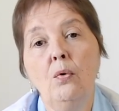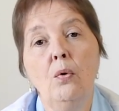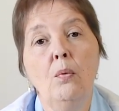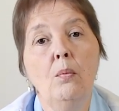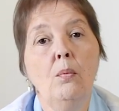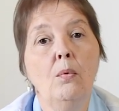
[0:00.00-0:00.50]

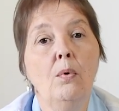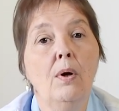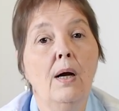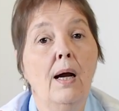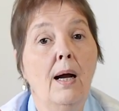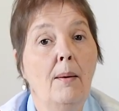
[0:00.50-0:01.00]
como
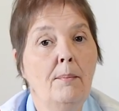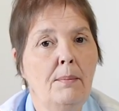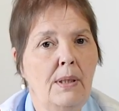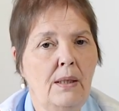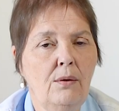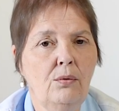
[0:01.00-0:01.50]

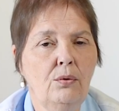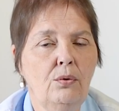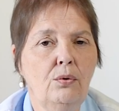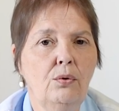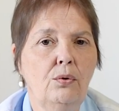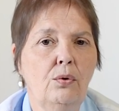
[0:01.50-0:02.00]
amigo
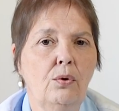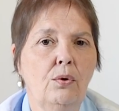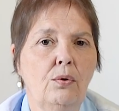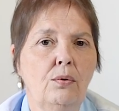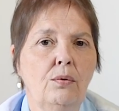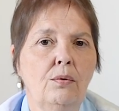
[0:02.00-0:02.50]
do
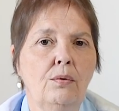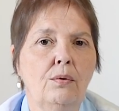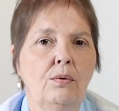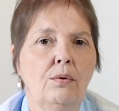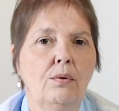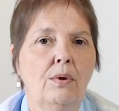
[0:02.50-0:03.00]
dono,
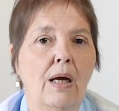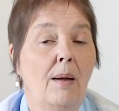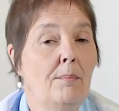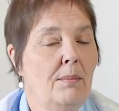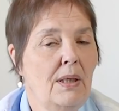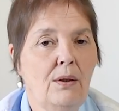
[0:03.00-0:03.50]

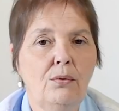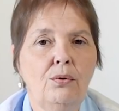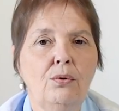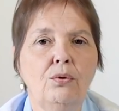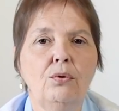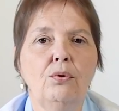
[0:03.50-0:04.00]
amigo
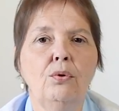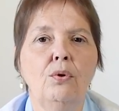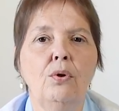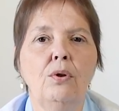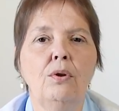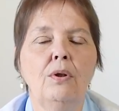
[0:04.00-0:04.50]
do
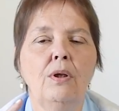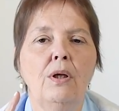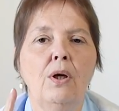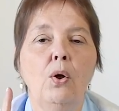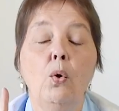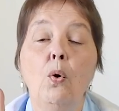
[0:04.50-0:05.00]
tutor,
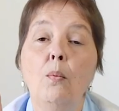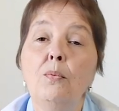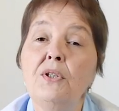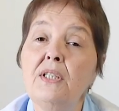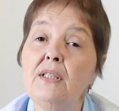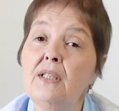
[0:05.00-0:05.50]

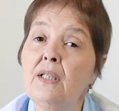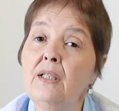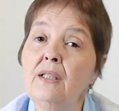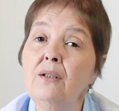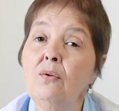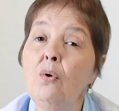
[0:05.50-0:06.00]
como
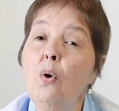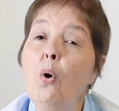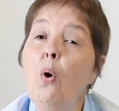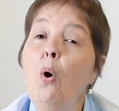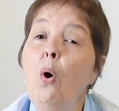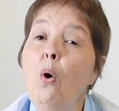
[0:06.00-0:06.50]
estranho
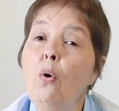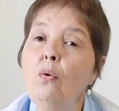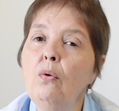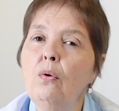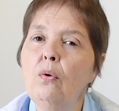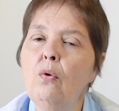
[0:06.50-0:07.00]

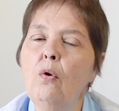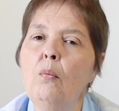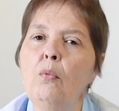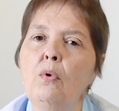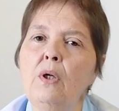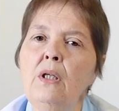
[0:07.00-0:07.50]
ou
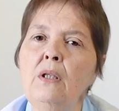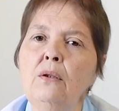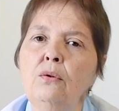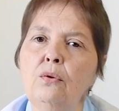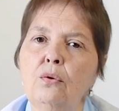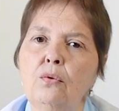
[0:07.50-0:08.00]
como
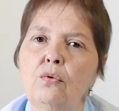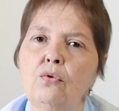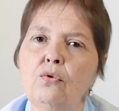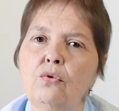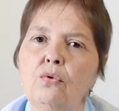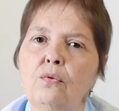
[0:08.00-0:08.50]

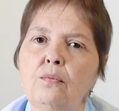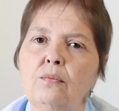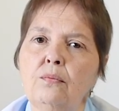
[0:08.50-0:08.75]
intruso.